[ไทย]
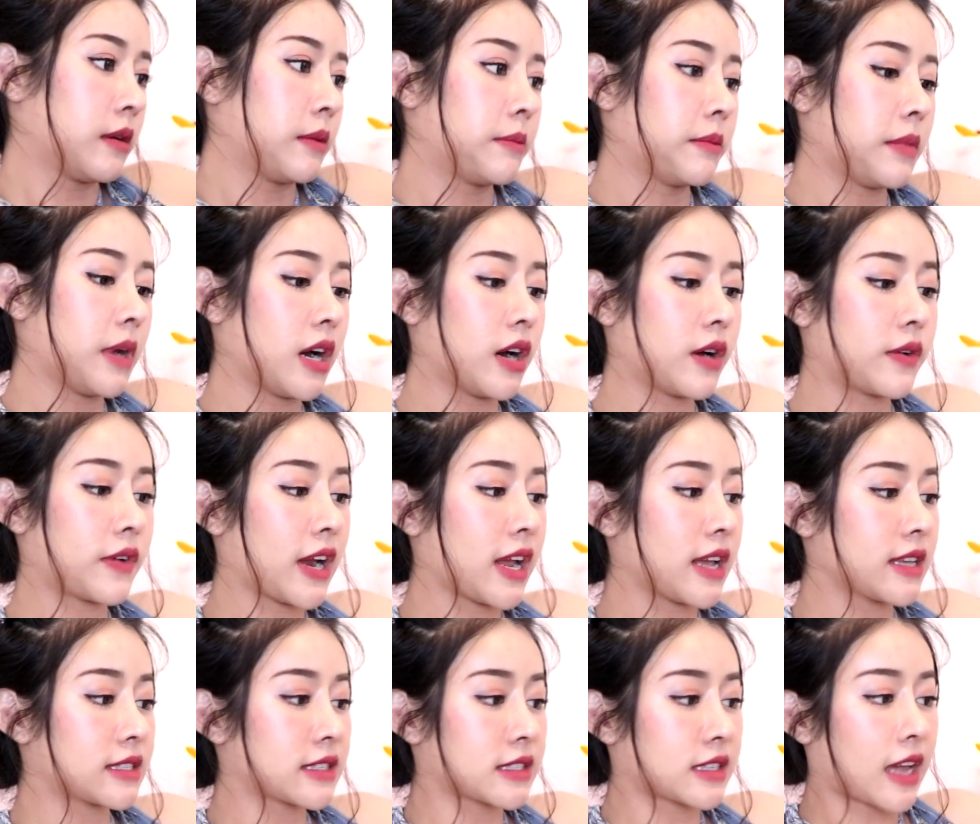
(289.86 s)
เมอร์เร
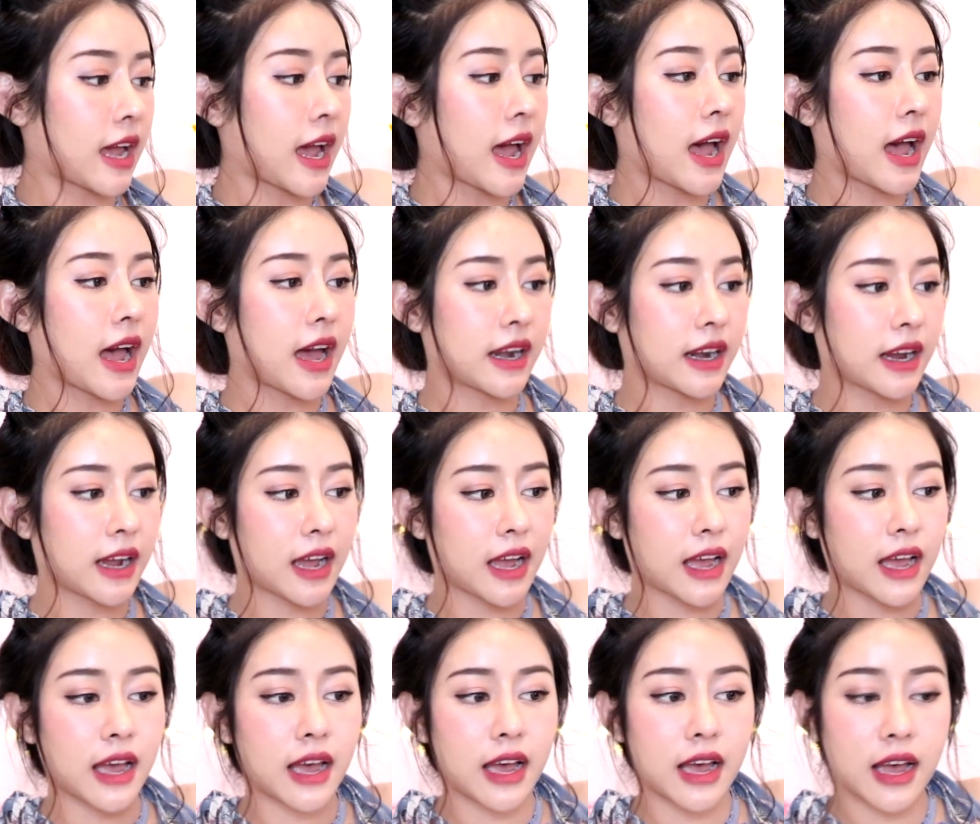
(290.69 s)
สกานะ
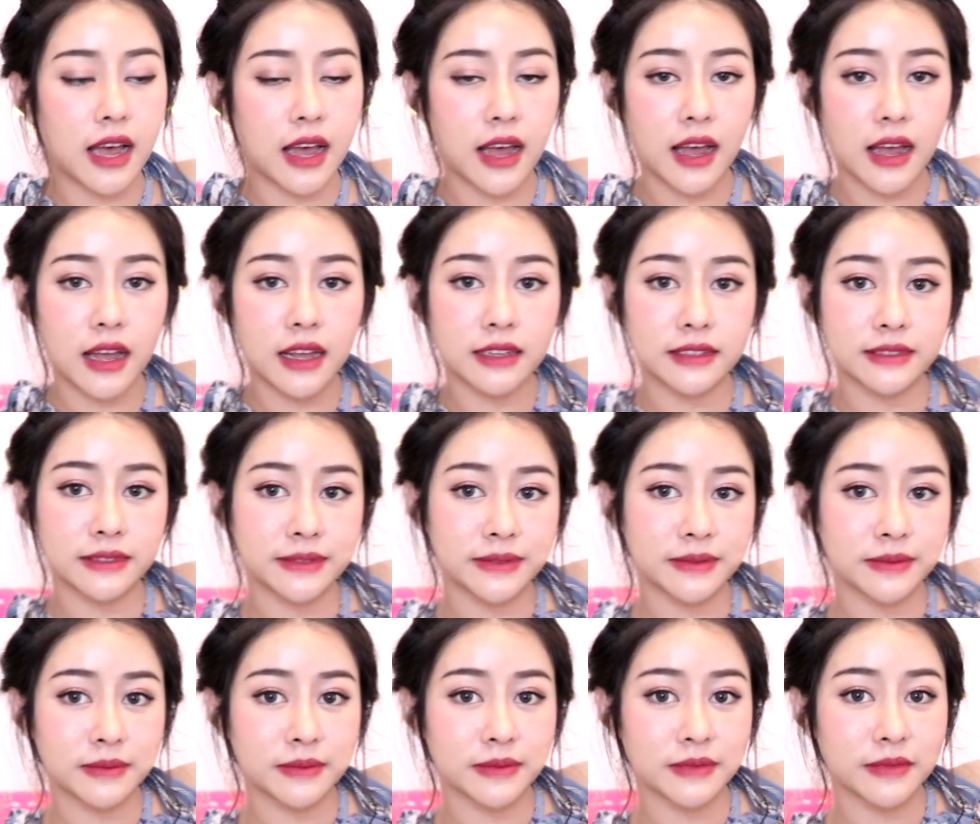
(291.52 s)
คะ
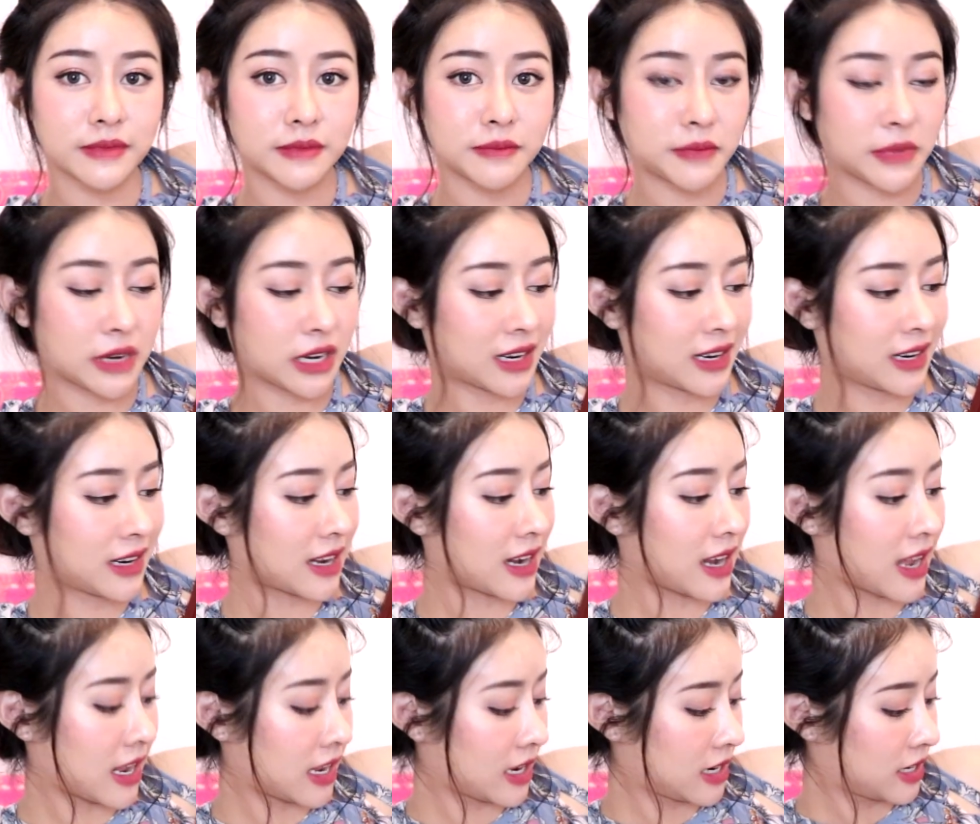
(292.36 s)
มันคือ
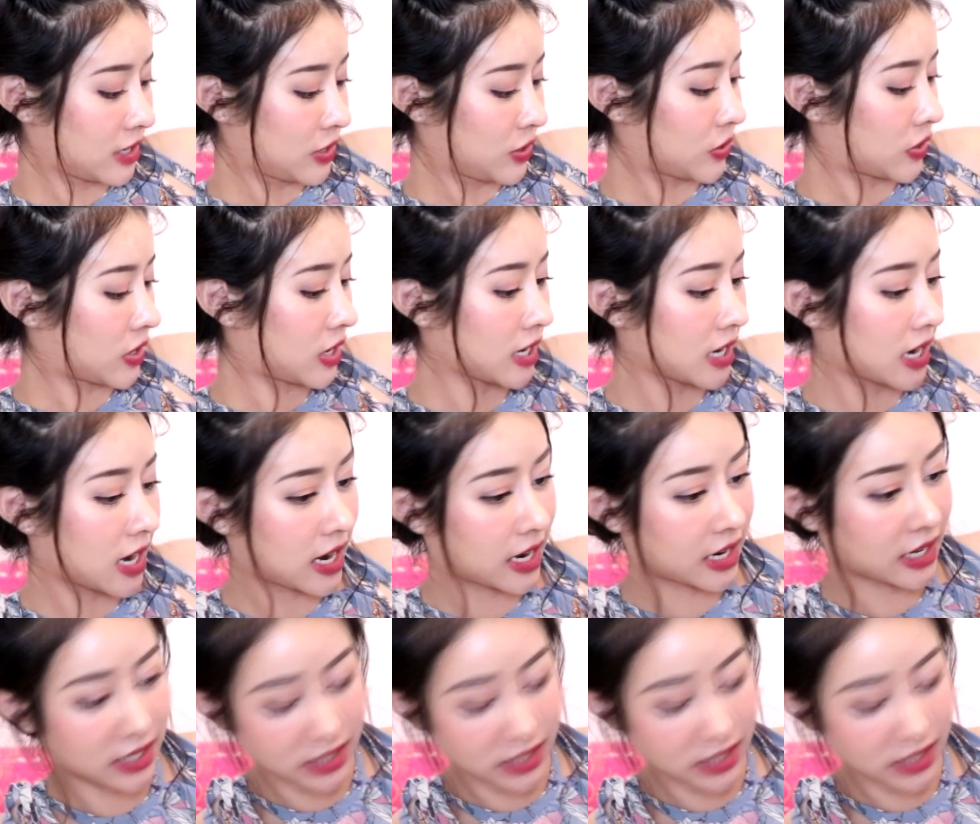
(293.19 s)
อะไรเอ่ยอยู่ข้างใน